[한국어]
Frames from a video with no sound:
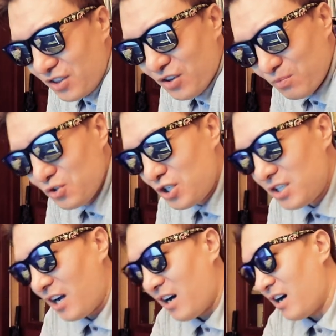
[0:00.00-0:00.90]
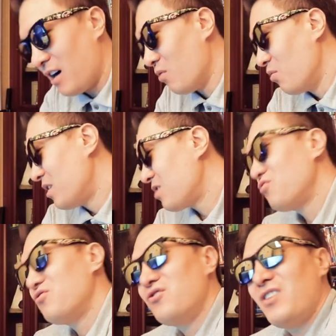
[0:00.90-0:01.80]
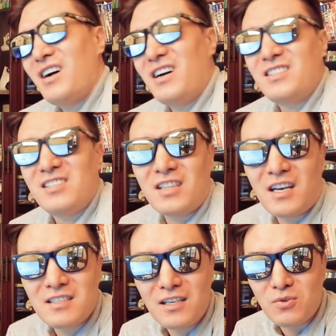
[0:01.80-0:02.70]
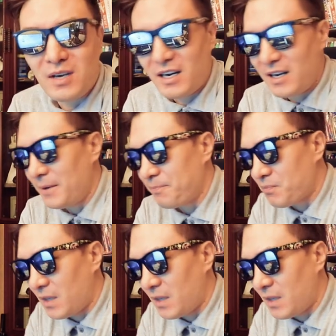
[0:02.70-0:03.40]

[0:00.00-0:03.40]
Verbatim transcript: 너무 싫다. 아, 왜 이렇게 추운 거야? 진짜 닭살도다.